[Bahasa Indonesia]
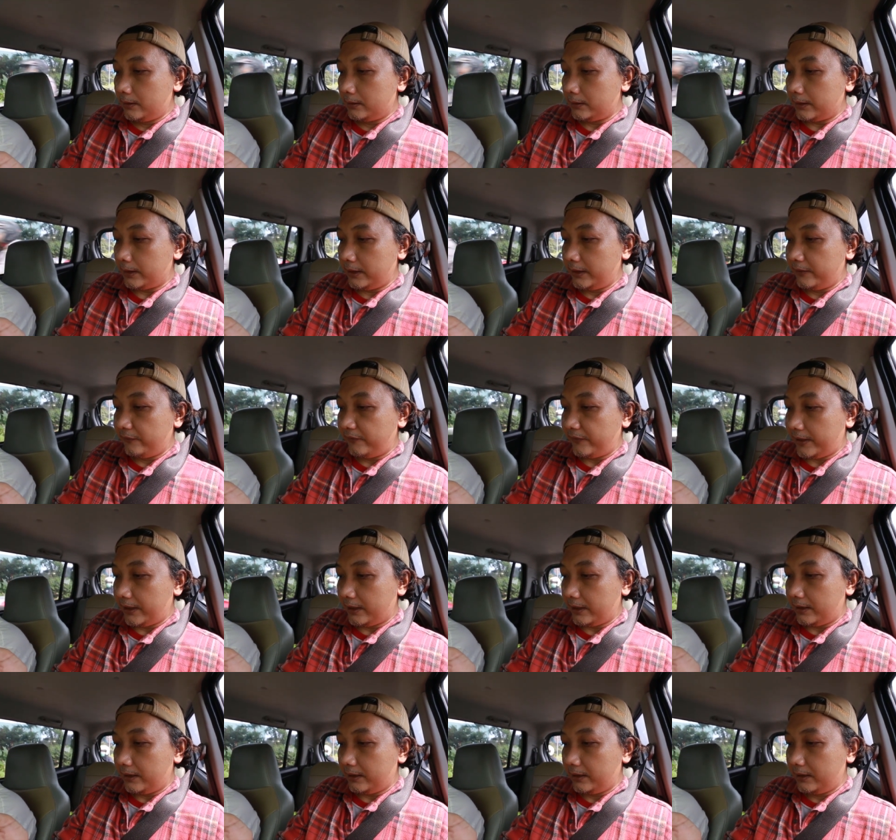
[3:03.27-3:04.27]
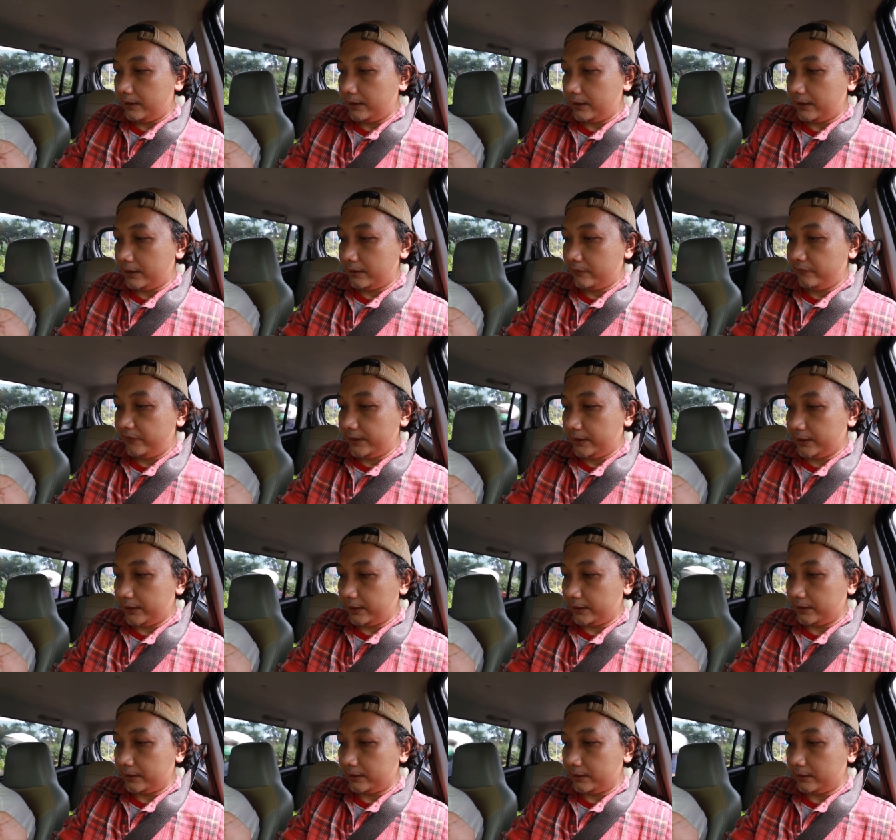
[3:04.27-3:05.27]
Dari Farhan
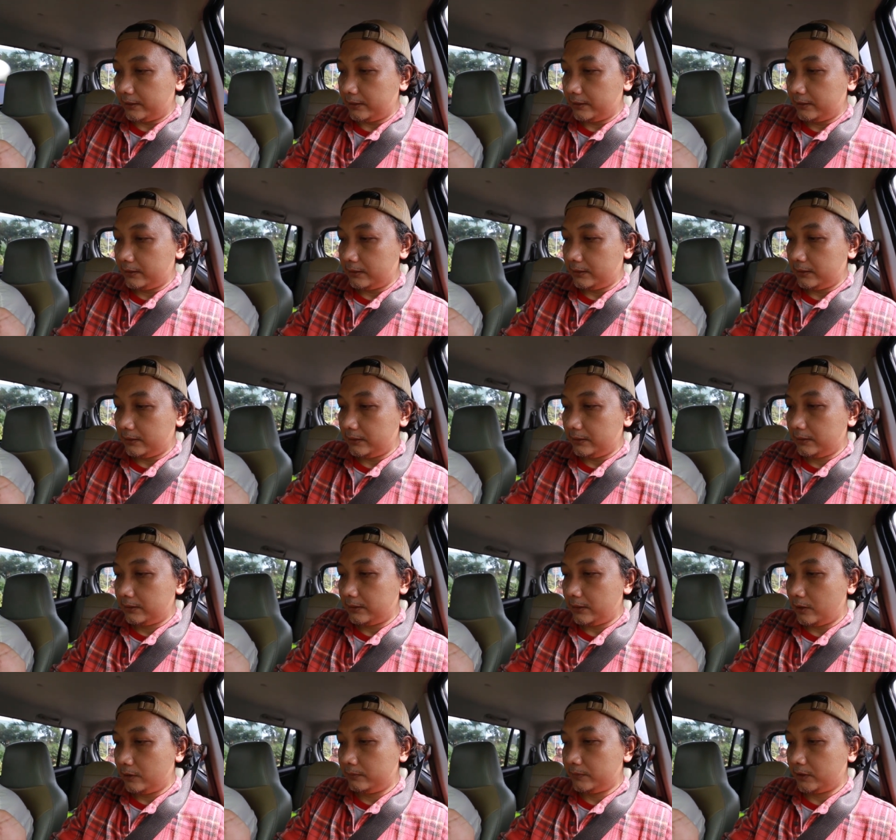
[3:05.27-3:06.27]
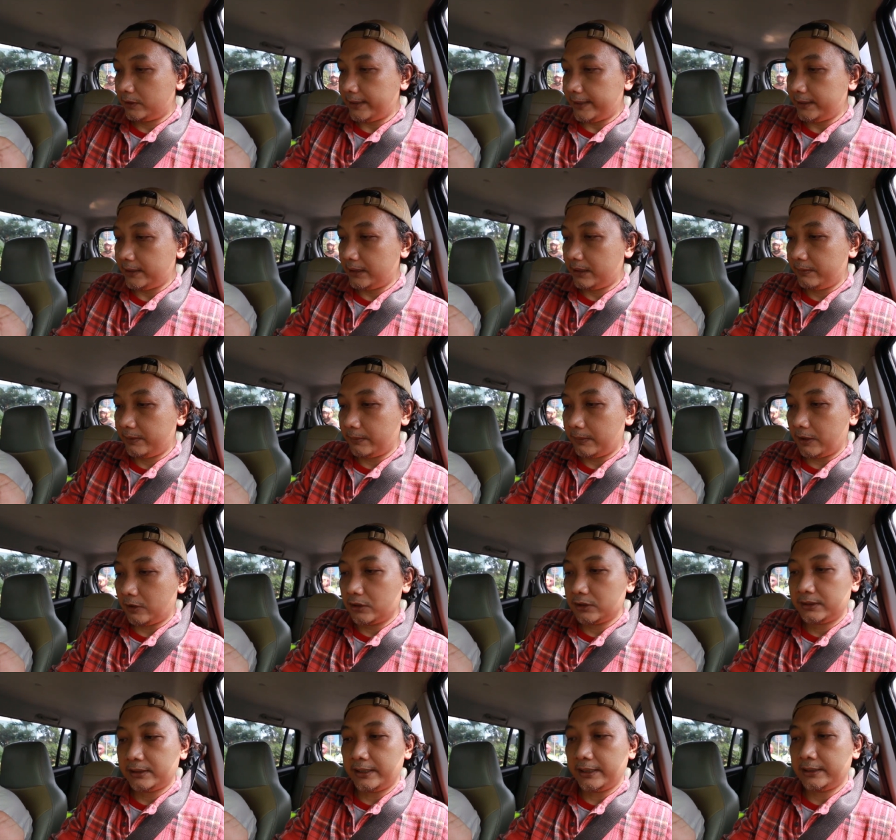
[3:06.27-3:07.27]
Fikri, Om oh, mau tanya lebih
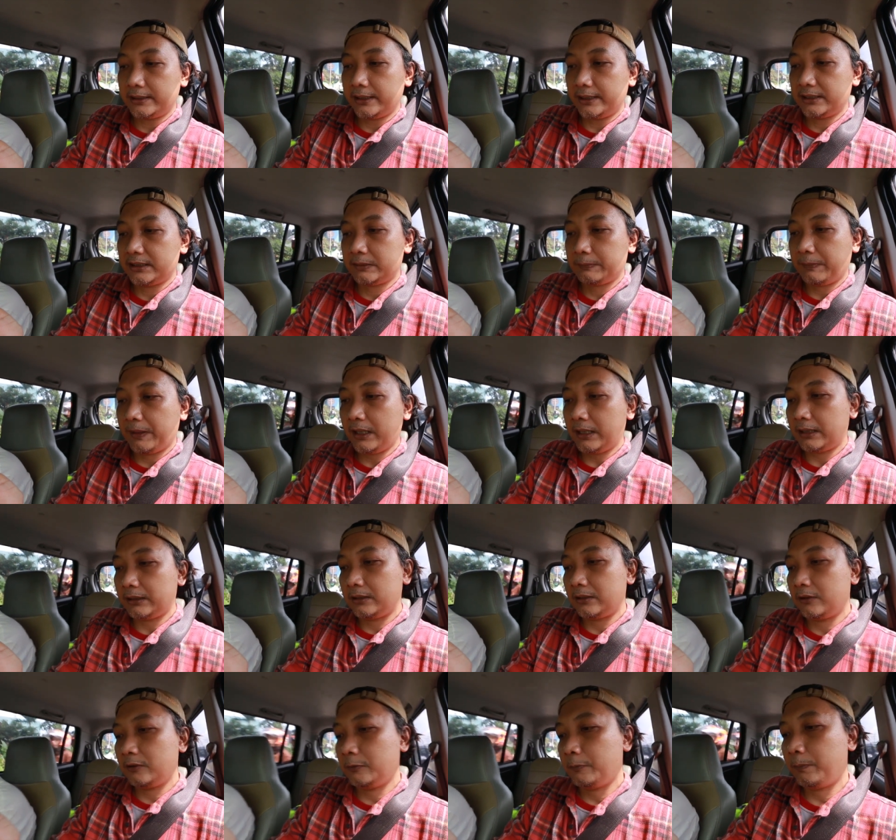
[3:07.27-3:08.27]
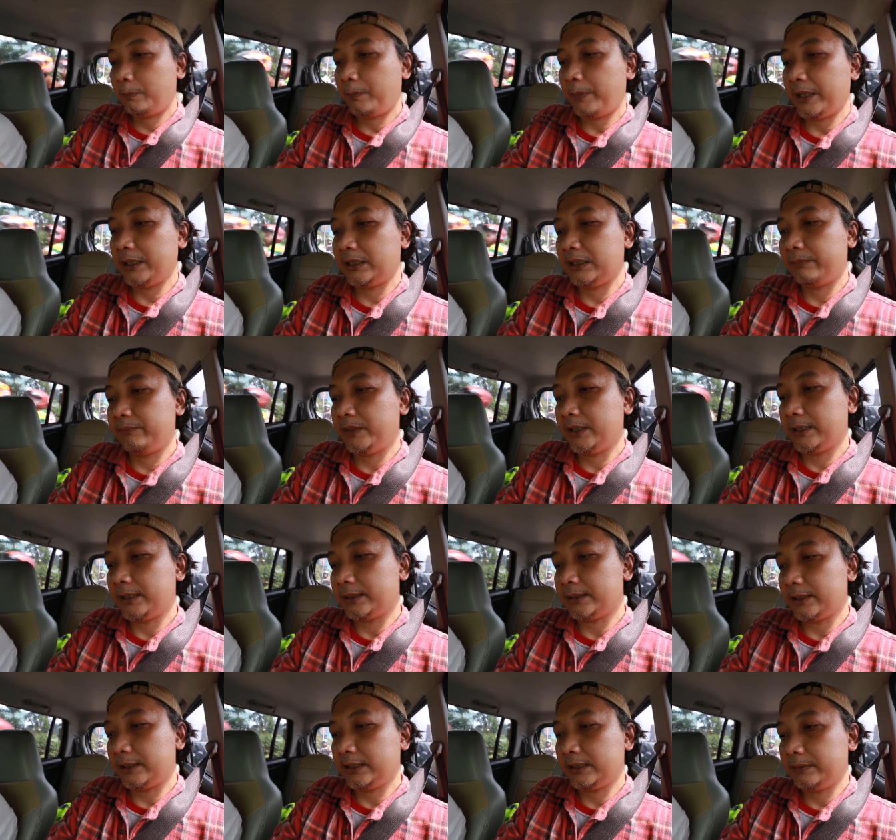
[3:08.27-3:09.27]
bagus DCI Spark atau Phantom 3
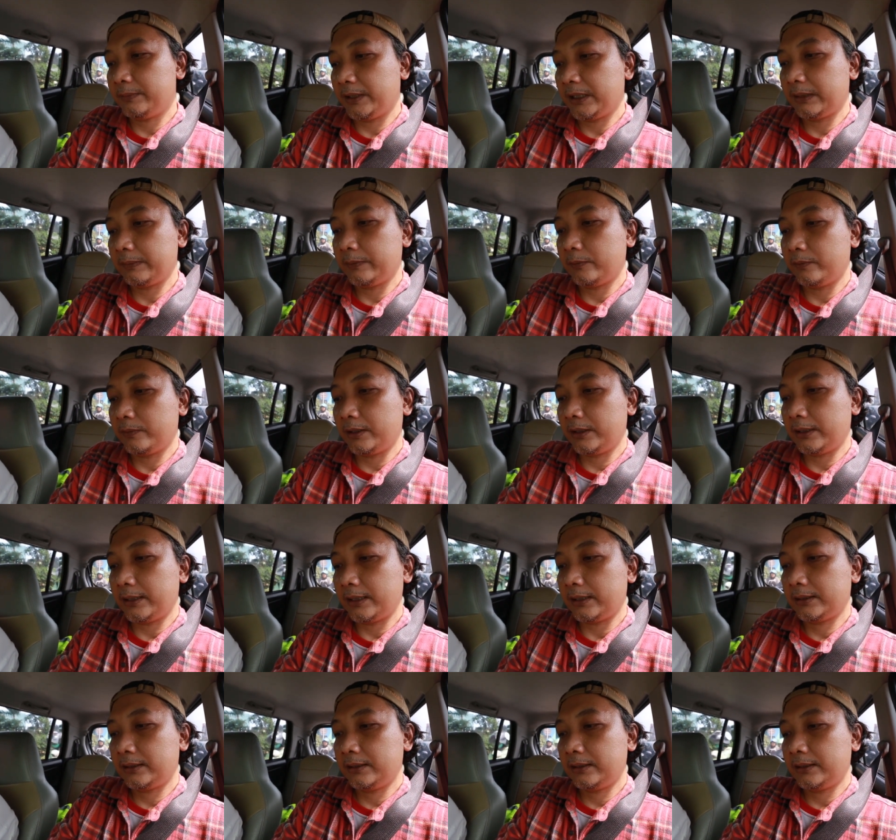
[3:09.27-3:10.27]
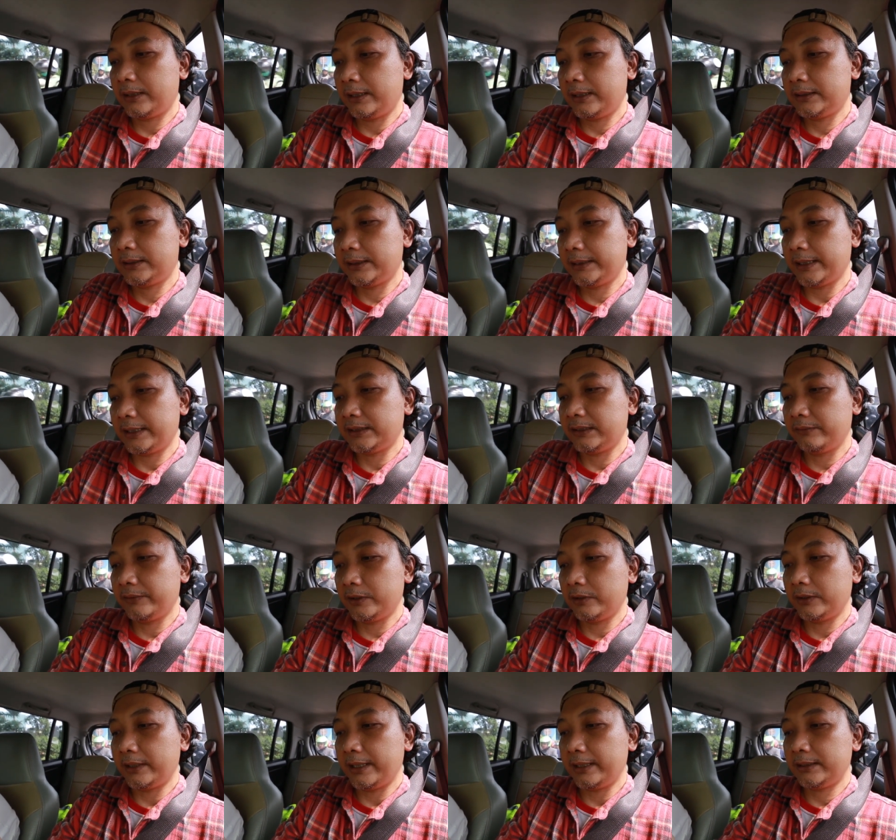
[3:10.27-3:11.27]
series bagi pemula dan dari segi hasil
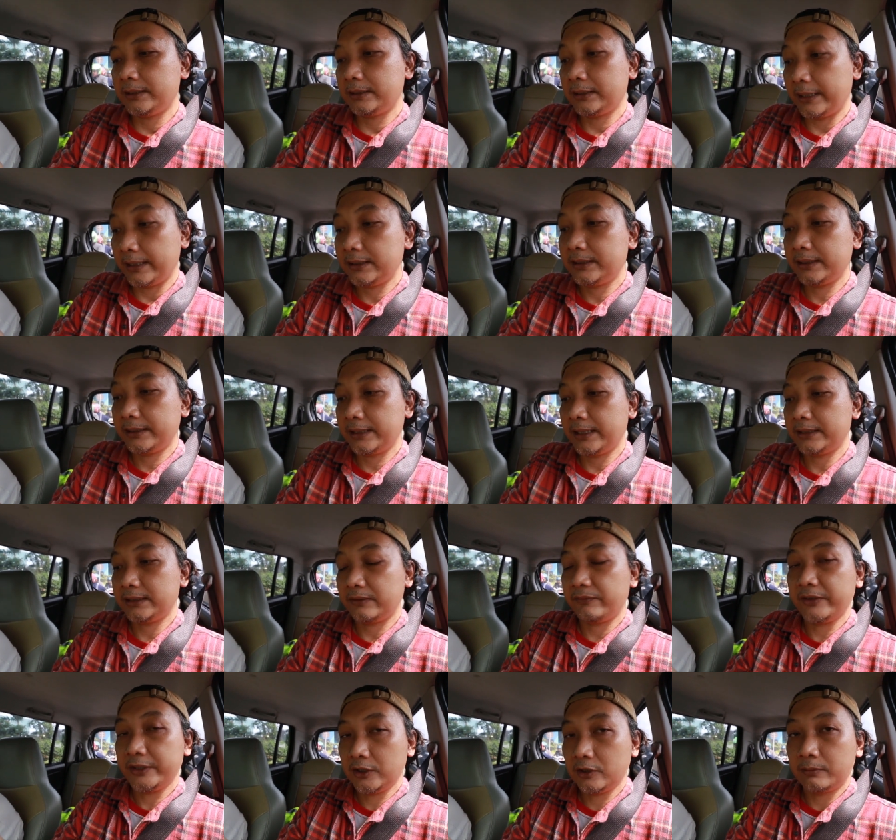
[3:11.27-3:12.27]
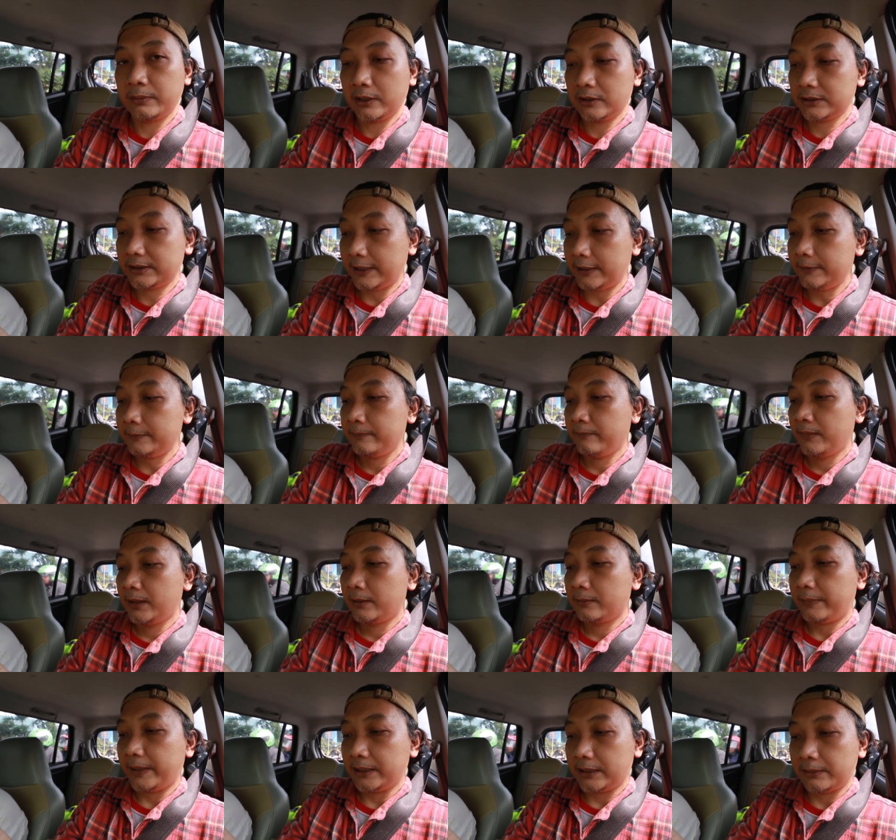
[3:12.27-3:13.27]
video dari dari segi hasil video bagusan
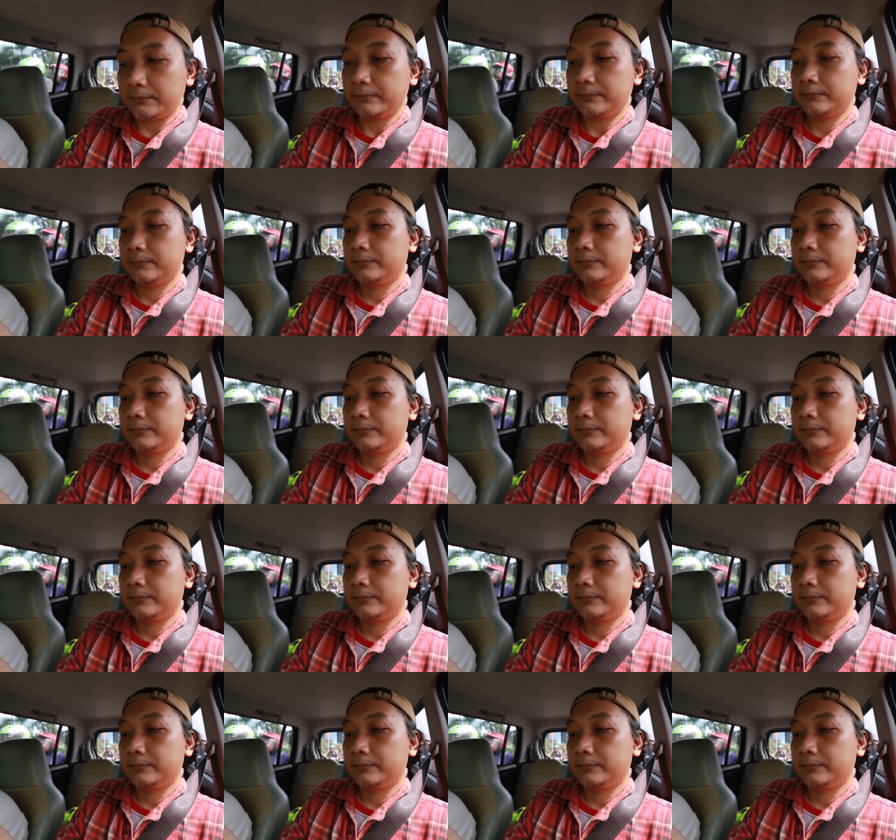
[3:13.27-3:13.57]
Phantom.